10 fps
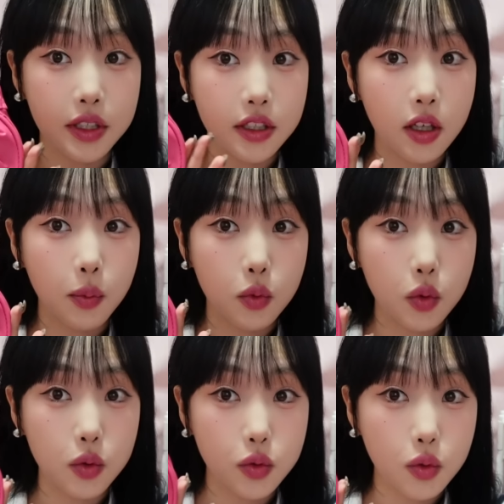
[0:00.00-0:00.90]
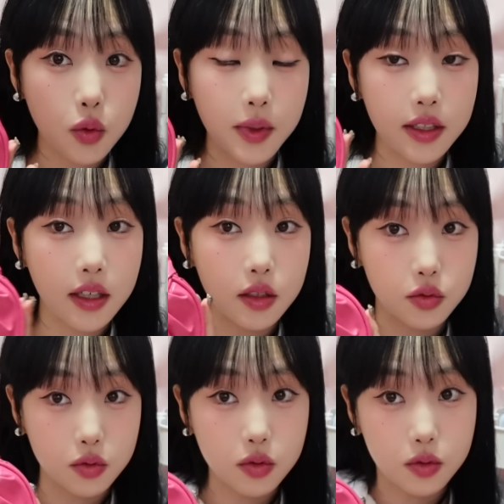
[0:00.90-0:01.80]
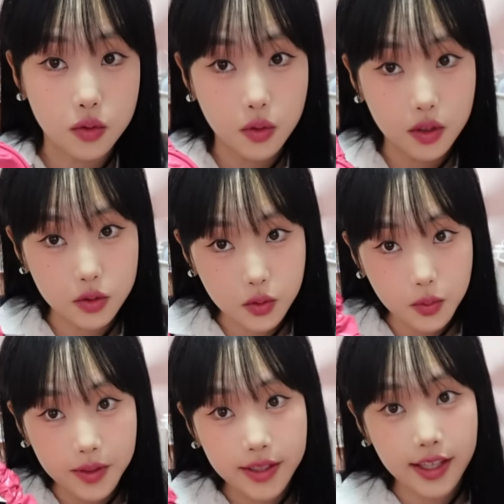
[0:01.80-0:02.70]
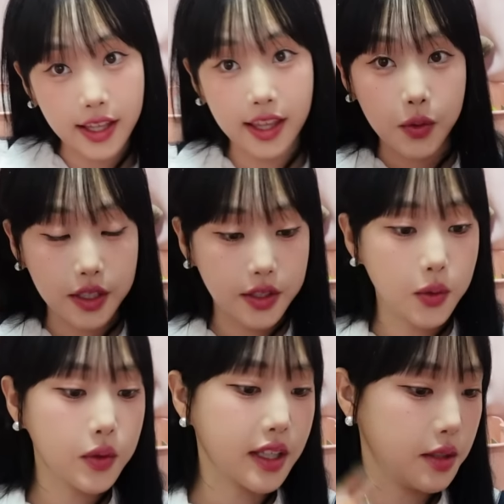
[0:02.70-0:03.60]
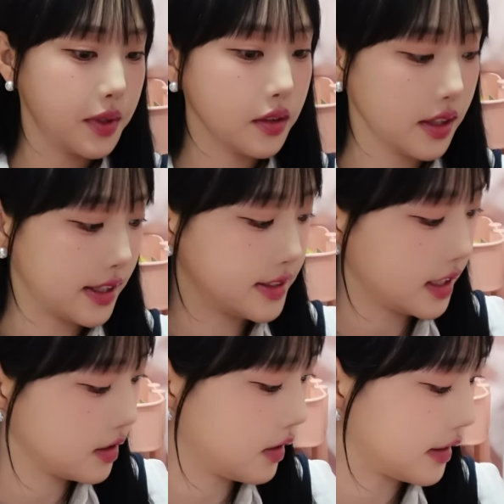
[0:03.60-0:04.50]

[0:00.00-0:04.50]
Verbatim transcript: 귀엽고 조그만 해가지고 이렇게 조그만하게 이렇게 들고 다니면 괜찮을 것